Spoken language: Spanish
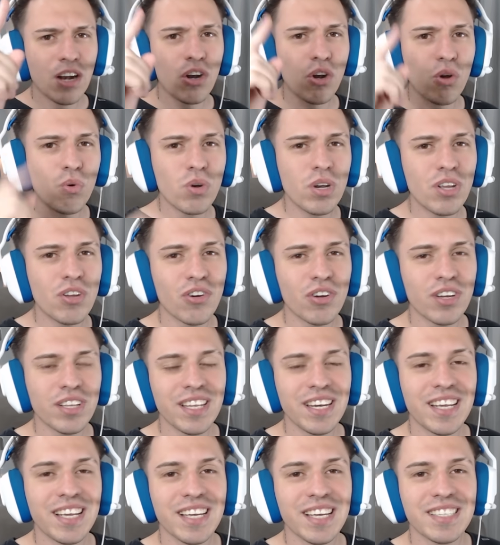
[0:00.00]
lo único que
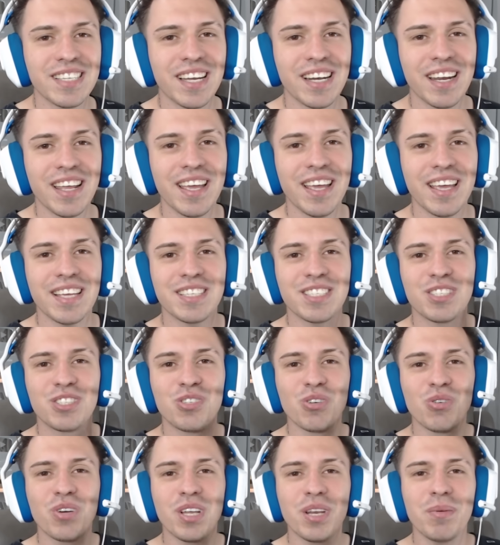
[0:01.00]
tienes que hacer es
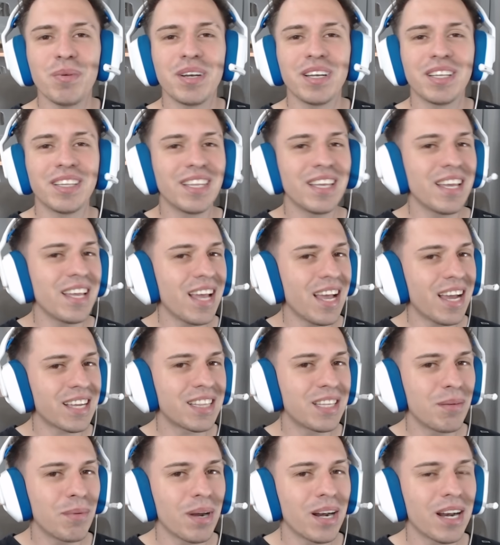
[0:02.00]
suscribirte,
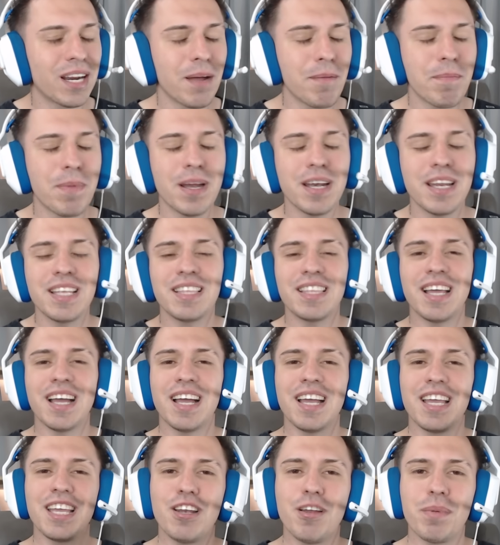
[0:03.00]
activar la
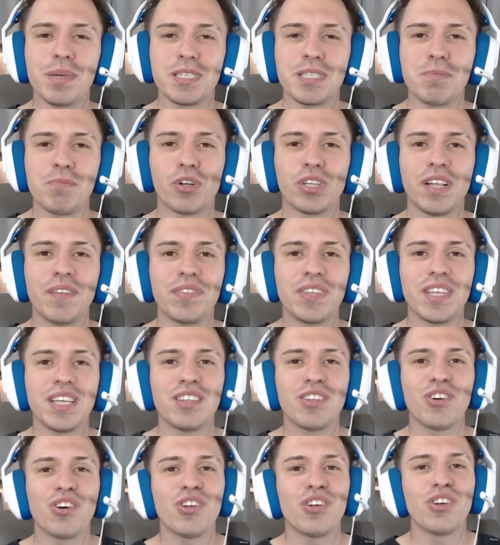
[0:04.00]
campanita y lo más importante
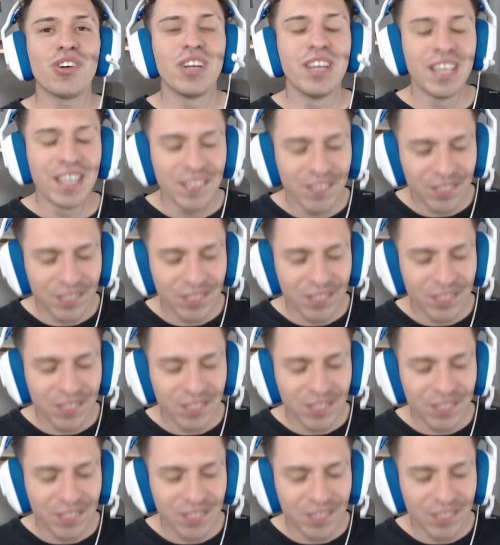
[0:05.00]
de todo,